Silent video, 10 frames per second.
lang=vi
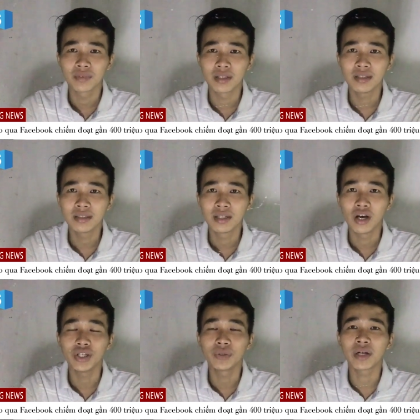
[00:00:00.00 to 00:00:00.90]
đó
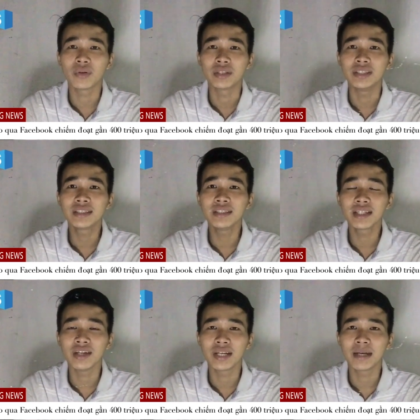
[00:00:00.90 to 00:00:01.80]
họ yêu cầu gửi trước
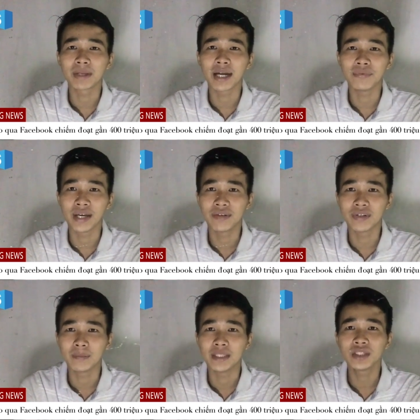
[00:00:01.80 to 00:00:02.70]
để họ làm cà vẹt
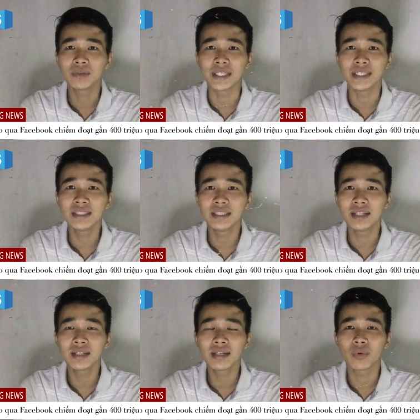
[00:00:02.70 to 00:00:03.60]
vào biển số tỉnh gì
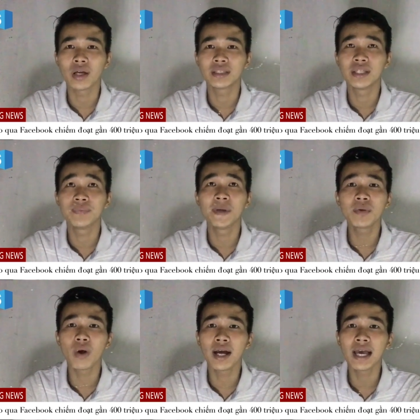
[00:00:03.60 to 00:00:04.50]
đó là khoảng chi phí
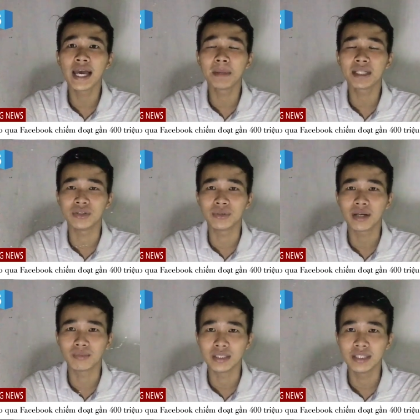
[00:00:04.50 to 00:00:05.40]
khoảng hai ba triệu
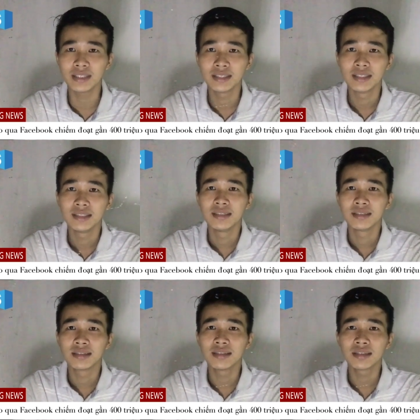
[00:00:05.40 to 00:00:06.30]
đồng gì đó
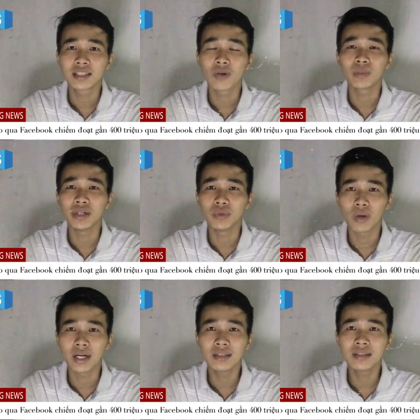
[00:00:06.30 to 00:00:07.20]
không nhiều
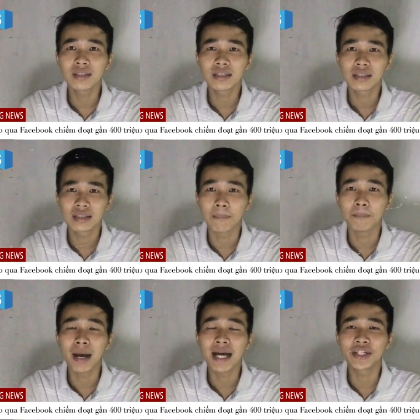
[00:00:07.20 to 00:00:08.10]
khoảng
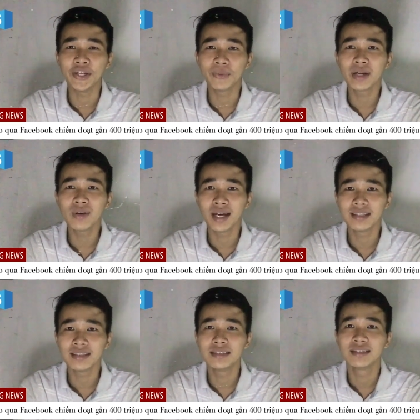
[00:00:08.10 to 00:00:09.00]
tầm 3 triệu đấu lại
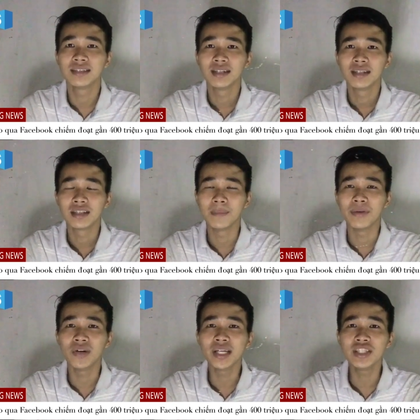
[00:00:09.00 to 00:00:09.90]
thôi nhưng mà
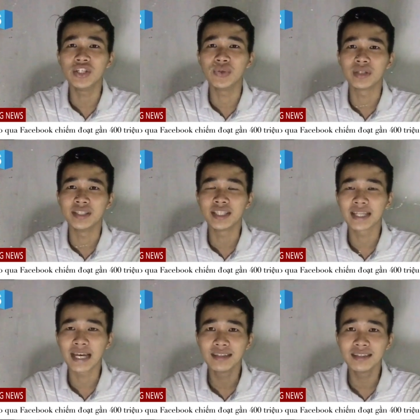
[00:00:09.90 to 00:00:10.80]
với nhiều người trên
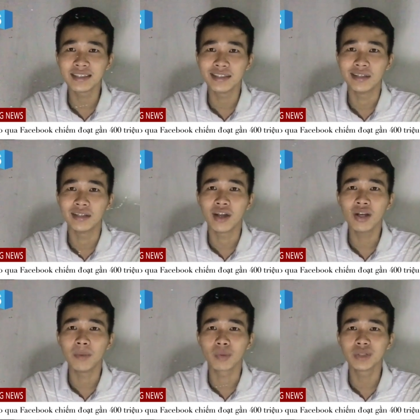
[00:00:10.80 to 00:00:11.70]
cả nước thì đó
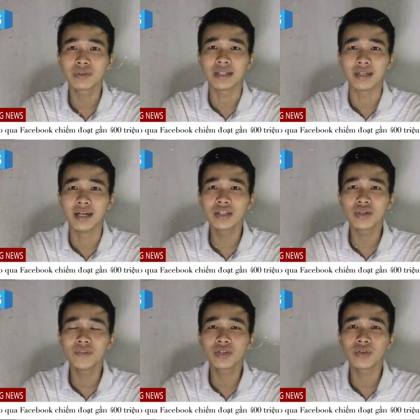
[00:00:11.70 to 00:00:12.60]
là một số tiền lớn
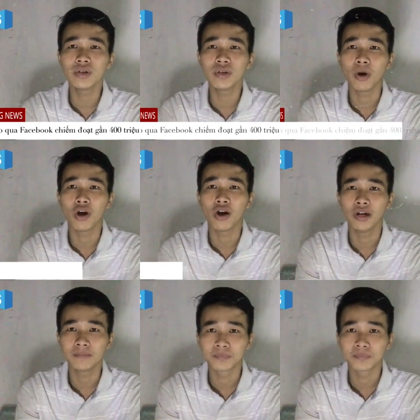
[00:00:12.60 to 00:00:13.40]
đối với của bọn họ